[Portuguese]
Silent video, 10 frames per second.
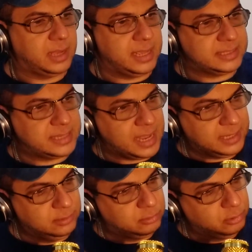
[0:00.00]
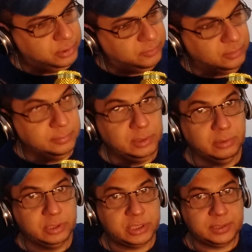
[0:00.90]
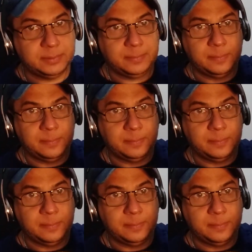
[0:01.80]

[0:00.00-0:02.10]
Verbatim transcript: A Saga do Clone, volume 2.